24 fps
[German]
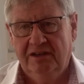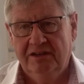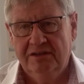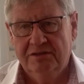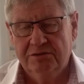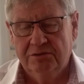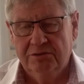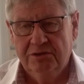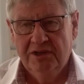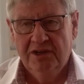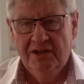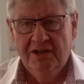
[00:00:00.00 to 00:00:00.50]

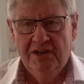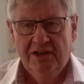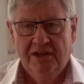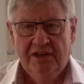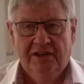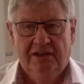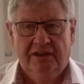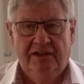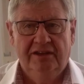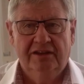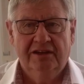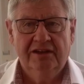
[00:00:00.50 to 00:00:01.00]
Also
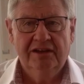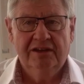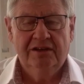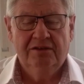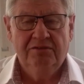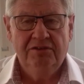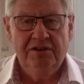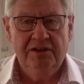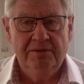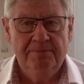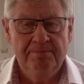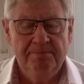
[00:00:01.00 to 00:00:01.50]

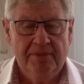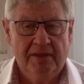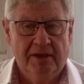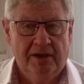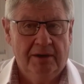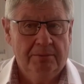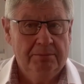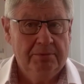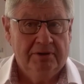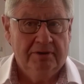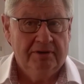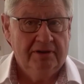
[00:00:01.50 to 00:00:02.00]
irgendwie,
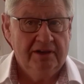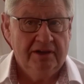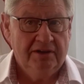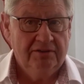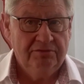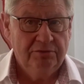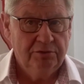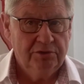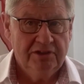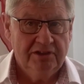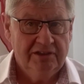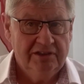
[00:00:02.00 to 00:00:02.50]
aber er
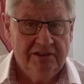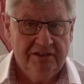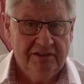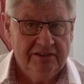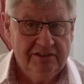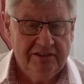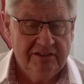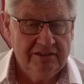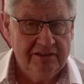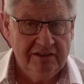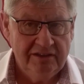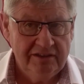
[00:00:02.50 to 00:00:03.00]

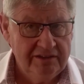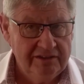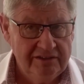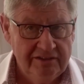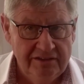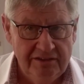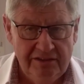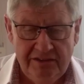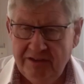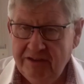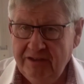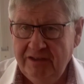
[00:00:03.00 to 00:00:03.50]
wurde
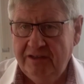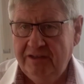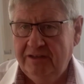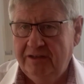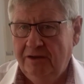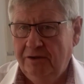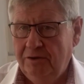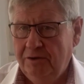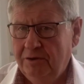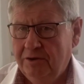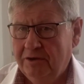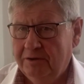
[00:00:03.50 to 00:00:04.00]
nicht
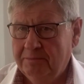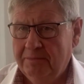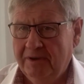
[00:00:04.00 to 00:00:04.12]
erhört,